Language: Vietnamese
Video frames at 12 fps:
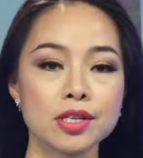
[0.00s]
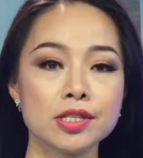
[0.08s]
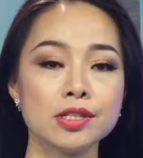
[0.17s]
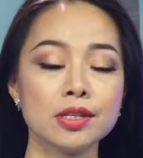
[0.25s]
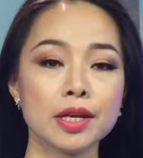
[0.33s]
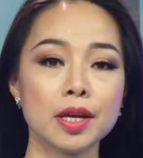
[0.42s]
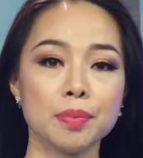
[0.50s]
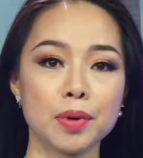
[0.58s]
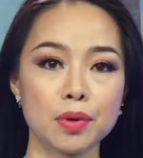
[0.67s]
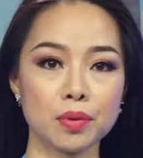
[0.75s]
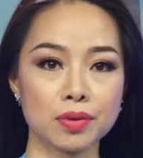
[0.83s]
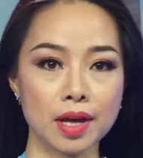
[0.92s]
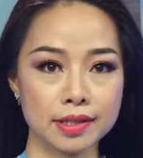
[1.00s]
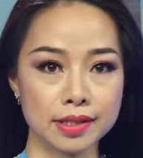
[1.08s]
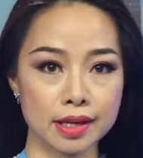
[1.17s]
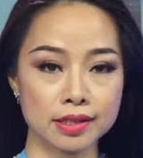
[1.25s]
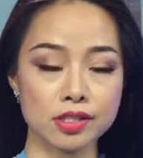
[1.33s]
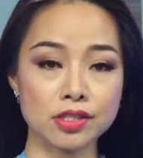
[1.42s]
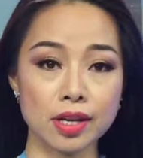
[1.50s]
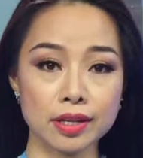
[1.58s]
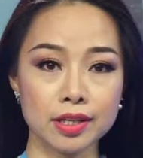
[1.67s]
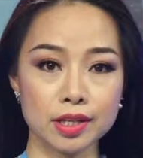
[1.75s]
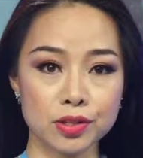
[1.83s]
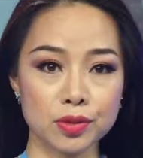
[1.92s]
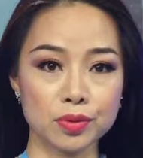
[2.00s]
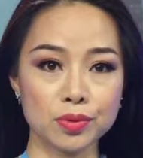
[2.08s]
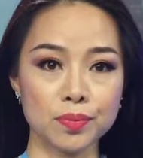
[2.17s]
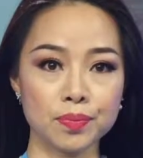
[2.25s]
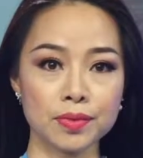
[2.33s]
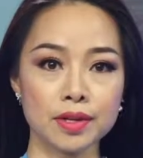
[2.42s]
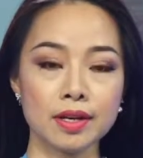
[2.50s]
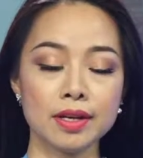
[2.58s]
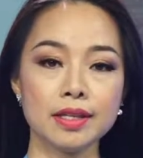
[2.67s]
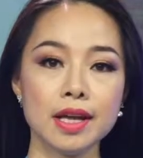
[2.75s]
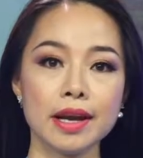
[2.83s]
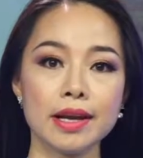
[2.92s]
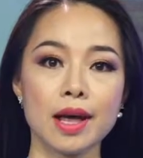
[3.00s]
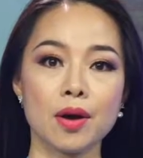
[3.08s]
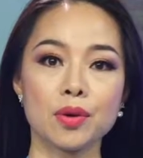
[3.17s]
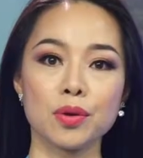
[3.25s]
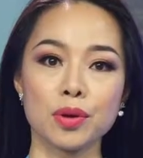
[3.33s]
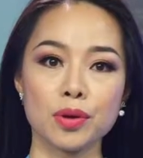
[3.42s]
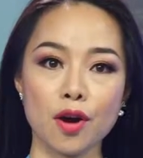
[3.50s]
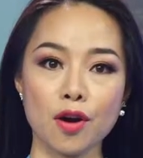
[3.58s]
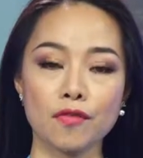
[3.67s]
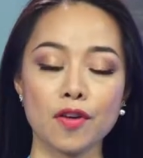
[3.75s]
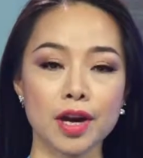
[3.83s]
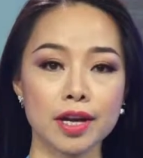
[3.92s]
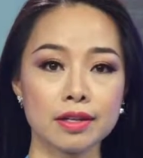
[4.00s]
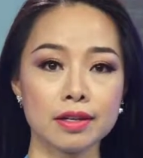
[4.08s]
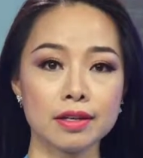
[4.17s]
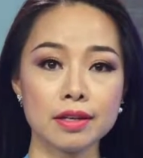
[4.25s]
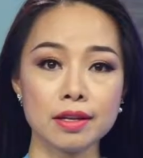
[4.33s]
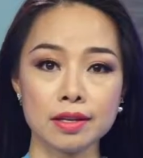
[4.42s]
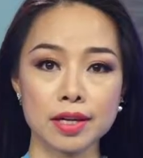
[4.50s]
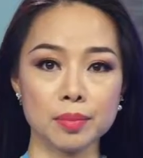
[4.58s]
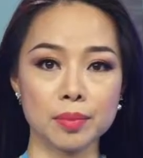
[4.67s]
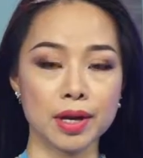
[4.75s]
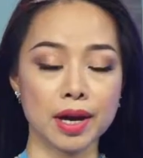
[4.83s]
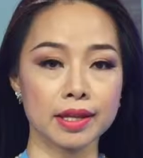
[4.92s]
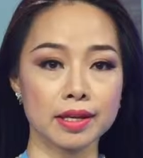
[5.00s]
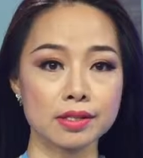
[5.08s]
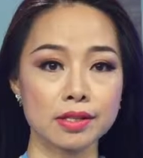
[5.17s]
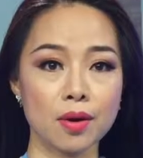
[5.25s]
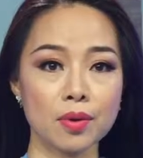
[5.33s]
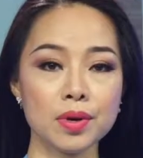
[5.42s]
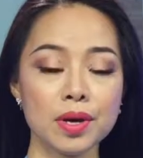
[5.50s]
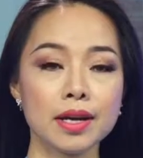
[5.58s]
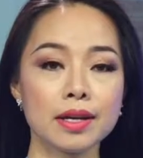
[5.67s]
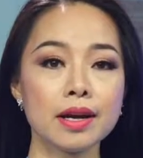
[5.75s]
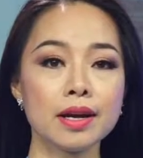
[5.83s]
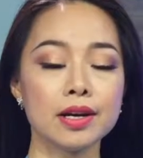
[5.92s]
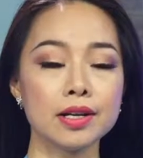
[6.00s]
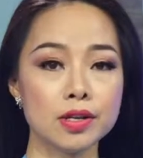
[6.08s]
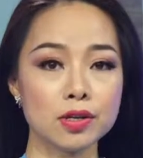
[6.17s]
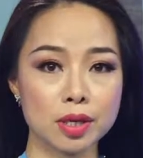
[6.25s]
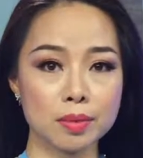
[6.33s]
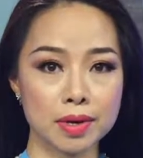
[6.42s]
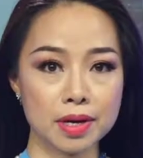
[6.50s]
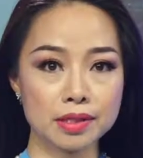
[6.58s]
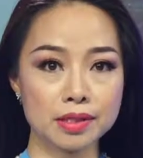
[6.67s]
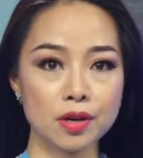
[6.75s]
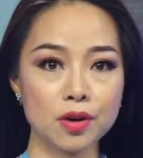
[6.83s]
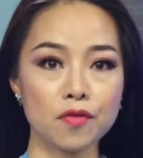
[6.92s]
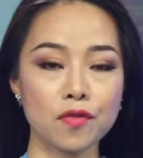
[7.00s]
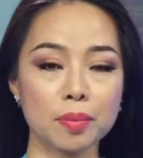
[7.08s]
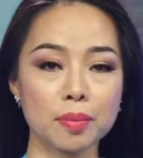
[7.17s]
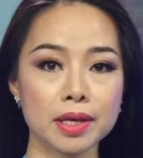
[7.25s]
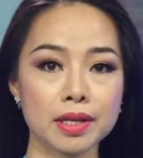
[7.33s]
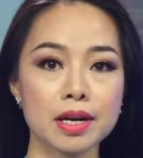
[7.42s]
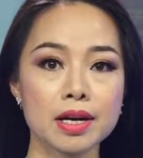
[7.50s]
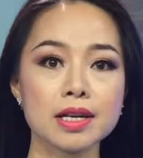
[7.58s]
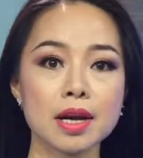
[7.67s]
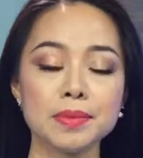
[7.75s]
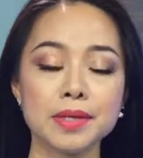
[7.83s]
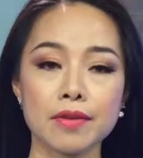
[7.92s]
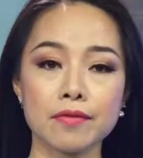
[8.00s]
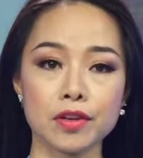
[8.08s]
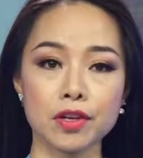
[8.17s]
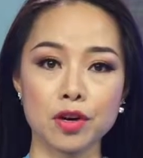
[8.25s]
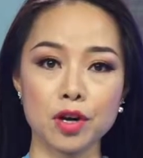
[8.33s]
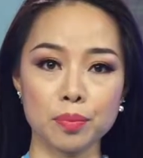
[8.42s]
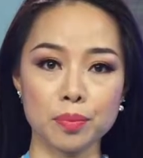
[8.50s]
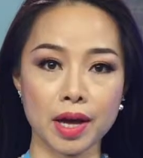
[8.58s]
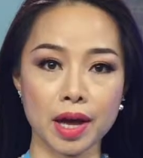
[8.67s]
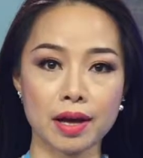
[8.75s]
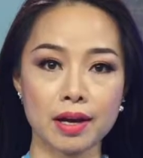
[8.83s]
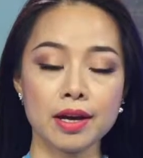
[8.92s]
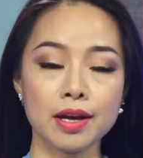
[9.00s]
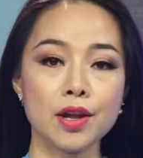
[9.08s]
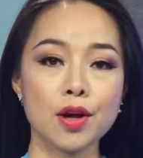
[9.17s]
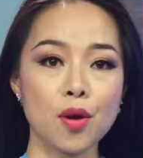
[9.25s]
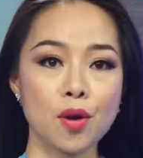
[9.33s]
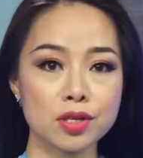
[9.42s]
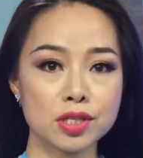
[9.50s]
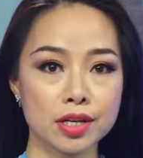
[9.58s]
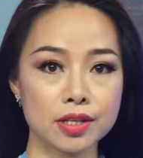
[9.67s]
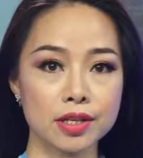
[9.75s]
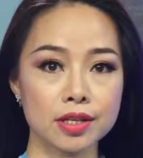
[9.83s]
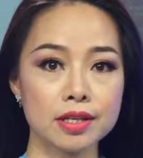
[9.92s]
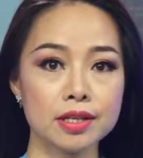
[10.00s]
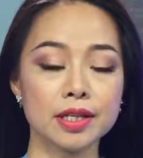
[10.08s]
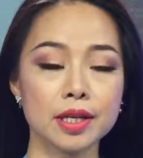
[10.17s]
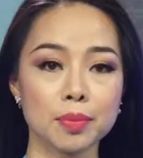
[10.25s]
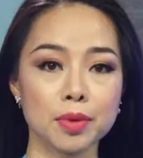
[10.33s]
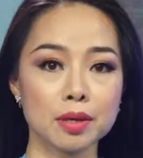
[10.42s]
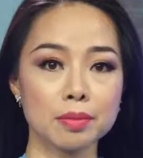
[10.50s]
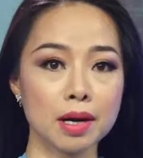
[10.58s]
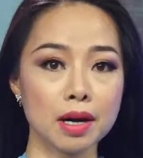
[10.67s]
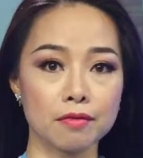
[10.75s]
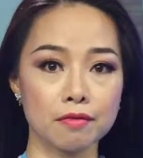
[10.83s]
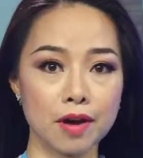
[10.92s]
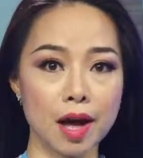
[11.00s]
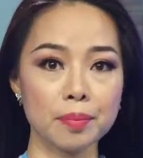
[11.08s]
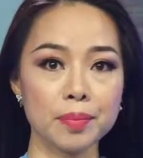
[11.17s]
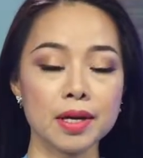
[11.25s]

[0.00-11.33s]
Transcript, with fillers: trước khi Peru thắt chặt chính sách di trú. Giới lãnh đạo Ecuador vào ngày thứ Tư ngày mười hai tháng sáu đã gửi nhiều xe bus tới khu vực biên giới giáp danh với Colombia để hỗ trợ cho những người nhập cư bất hợp pháp